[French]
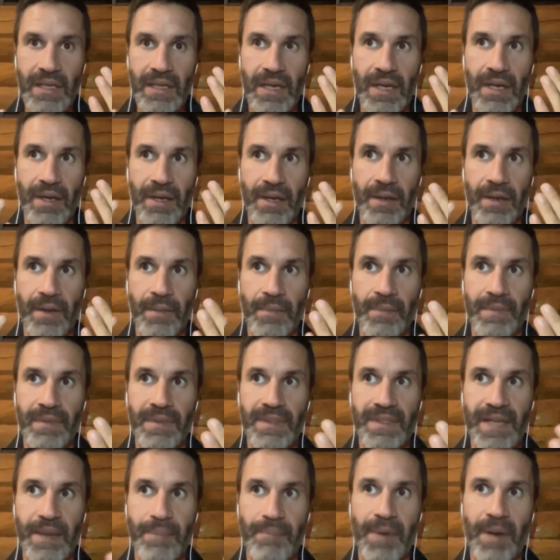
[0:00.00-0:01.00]
euh,
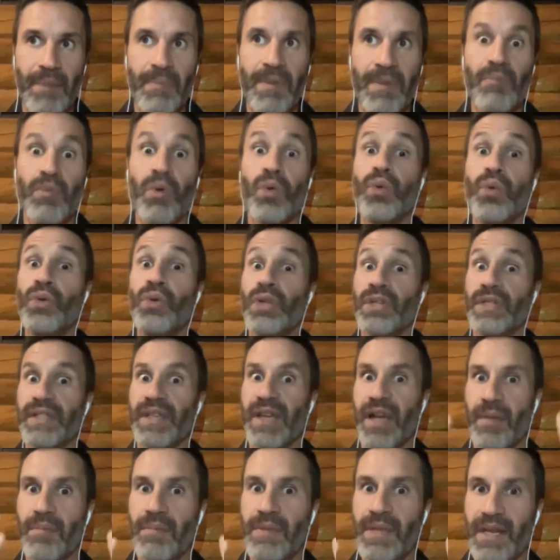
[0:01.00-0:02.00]
ça permet beaucoup de se
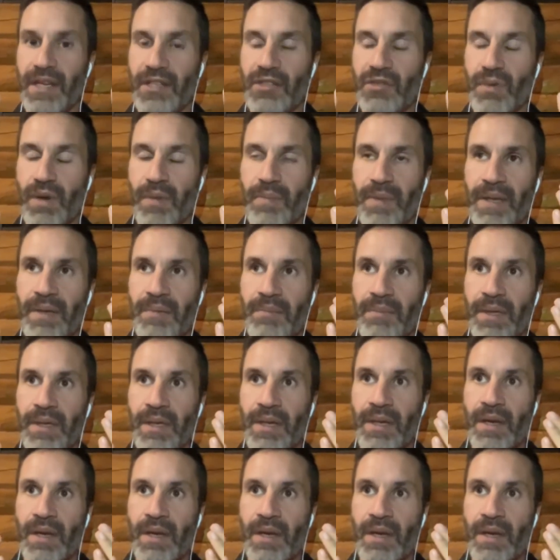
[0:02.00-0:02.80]
ramener à soi-même.